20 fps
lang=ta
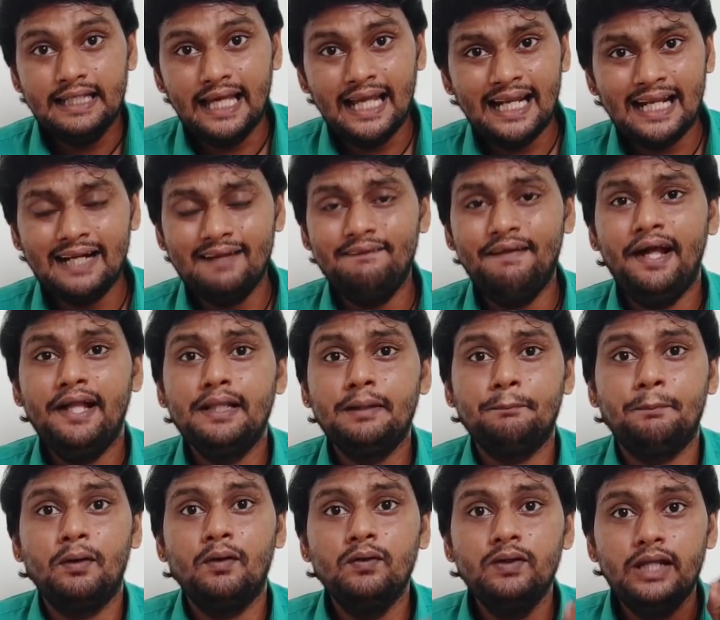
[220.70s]
ஏற்கனவே அந்த
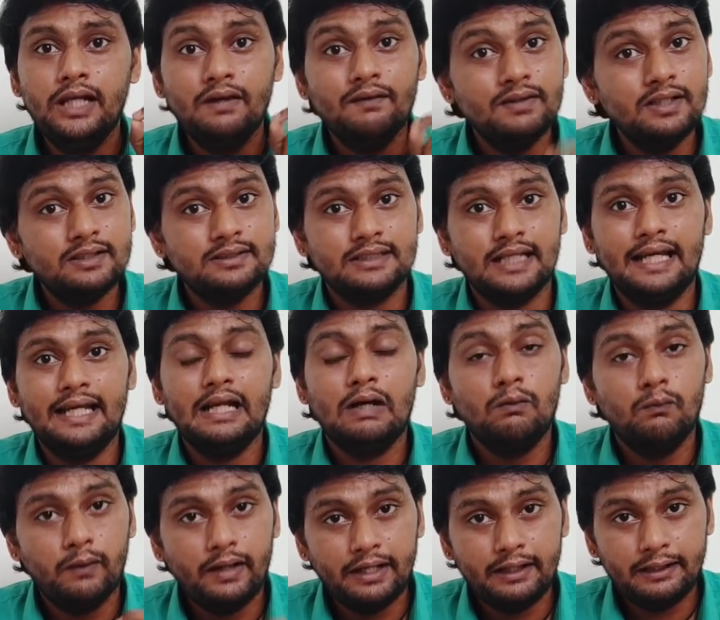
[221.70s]
பகுதியில் வந்து
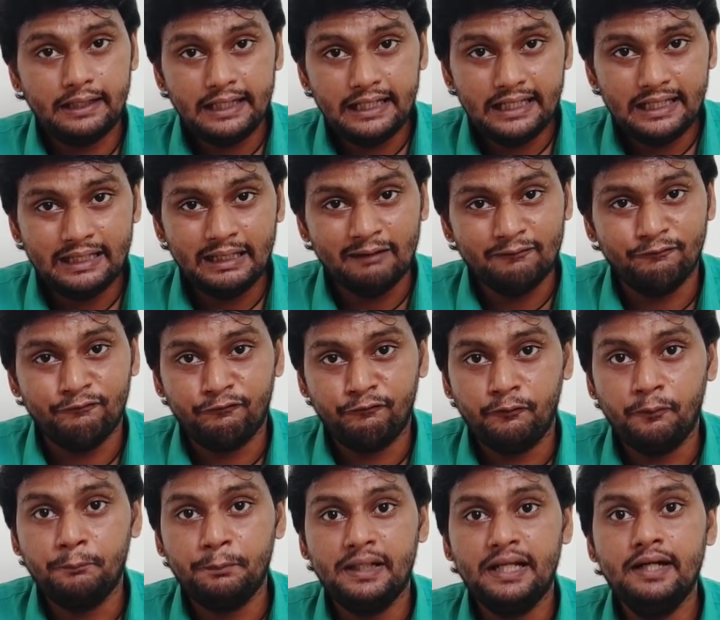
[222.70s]
சைனாவுடைய டி எஃப்
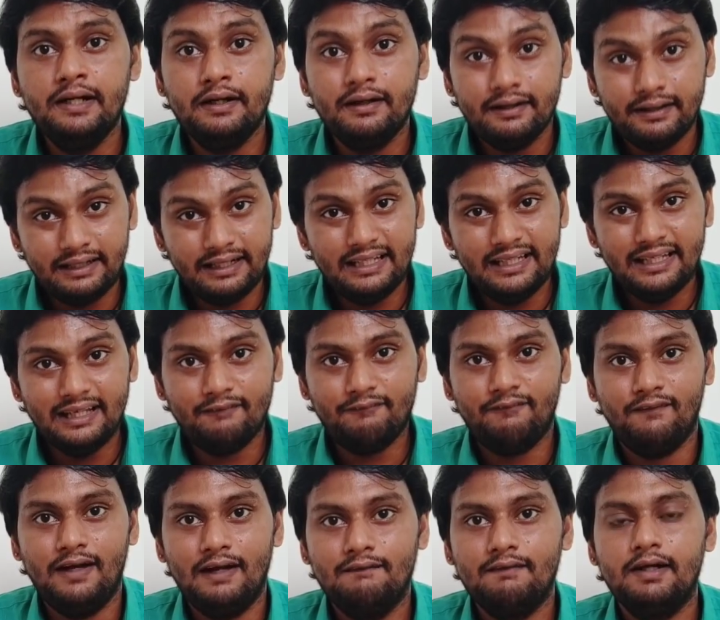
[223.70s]
பிப்டீன் டி
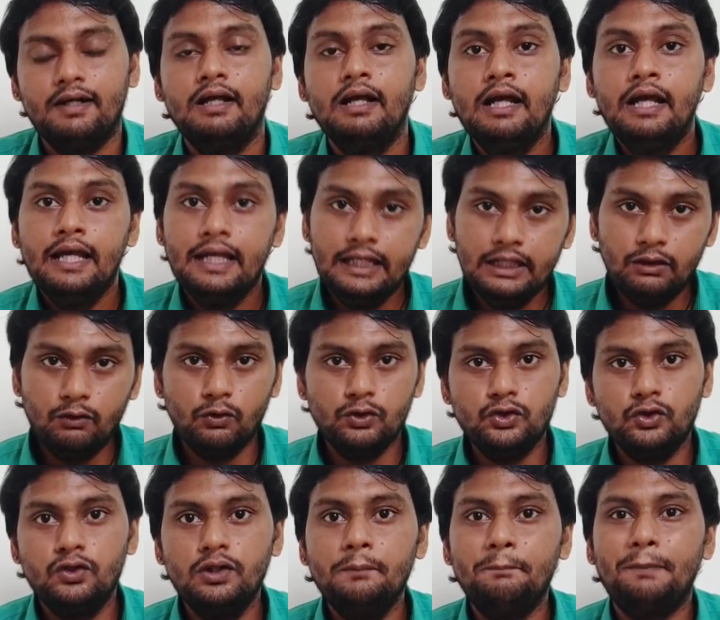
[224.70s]
எஃப் லெவன் இது
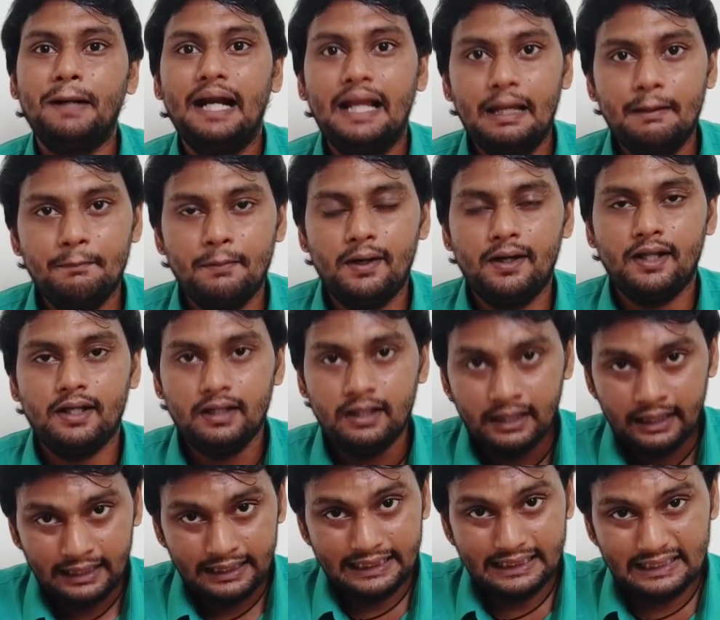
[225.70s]
கொஞ்சம் வந்து பழைய மாடல்
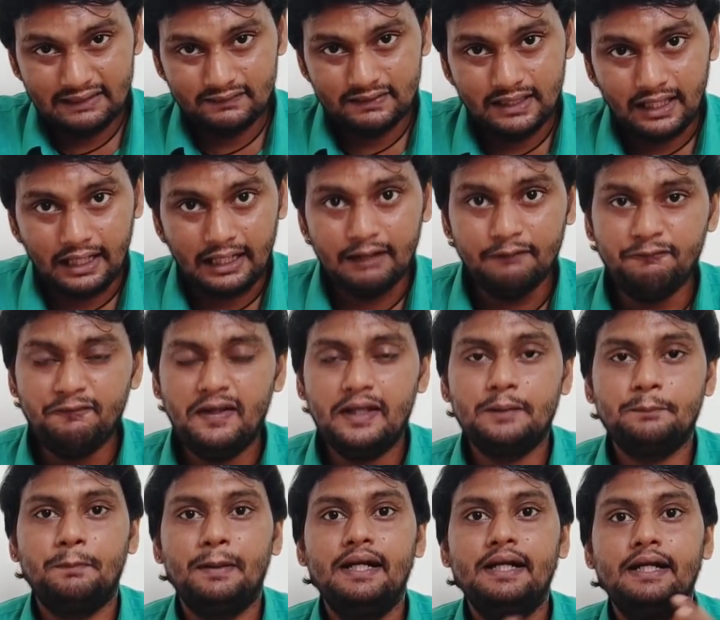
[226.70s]
இதை வந்து
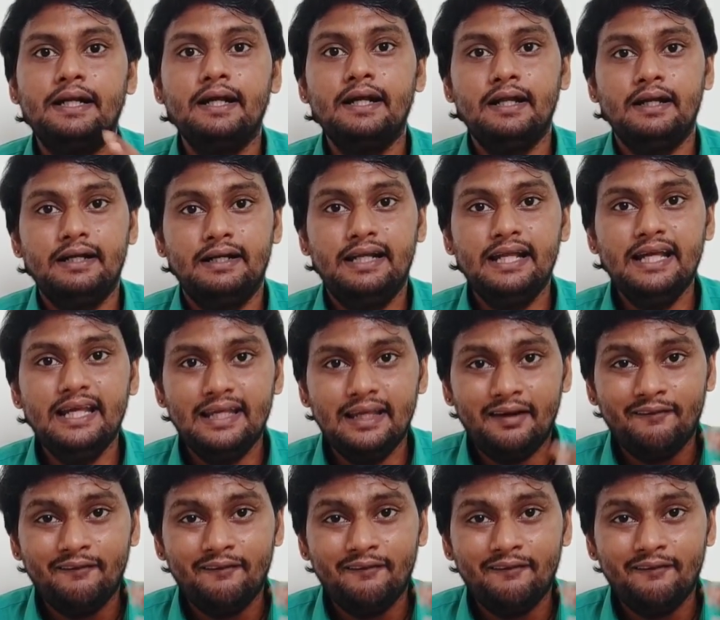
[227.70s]
ரீப்ளேஸ் பண்ணிட்டு டி